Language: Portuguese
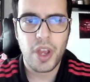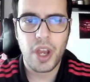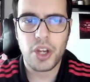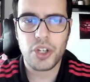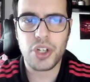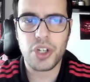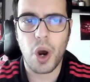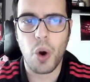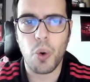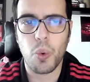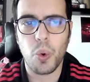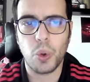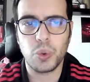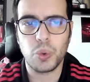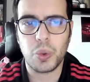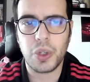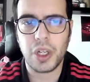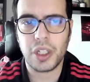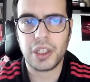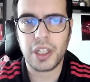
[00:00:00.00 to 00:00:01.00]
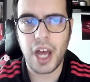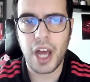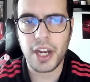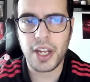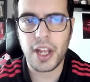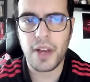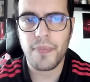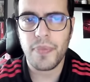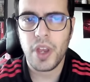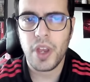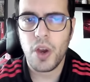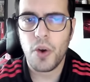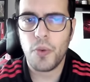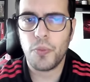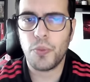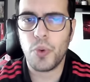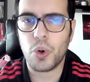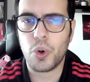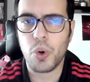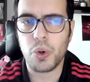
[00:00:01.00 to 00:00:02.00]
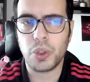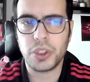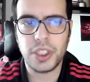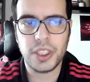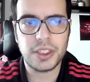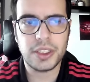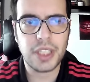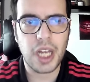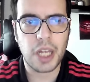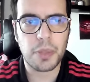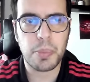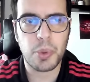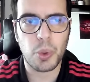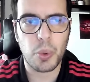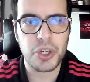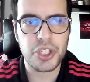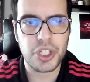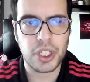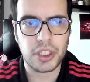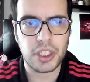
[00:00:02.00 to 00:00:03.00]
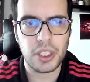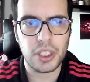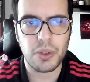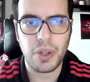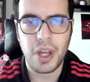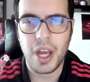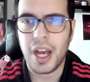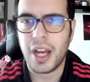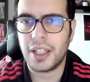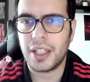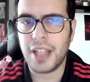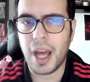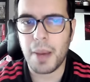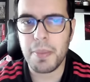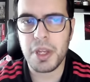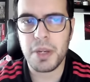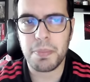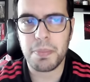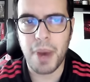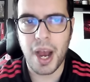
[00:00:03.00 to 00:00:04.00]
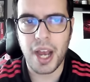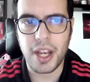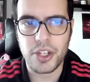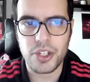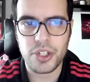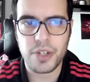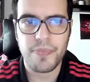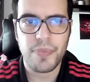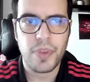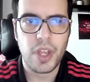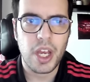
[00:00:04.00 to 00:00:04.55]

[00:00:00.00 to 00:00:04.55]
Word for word: já o gol do Candelária foi concretizado pelo argentino Damien Paes.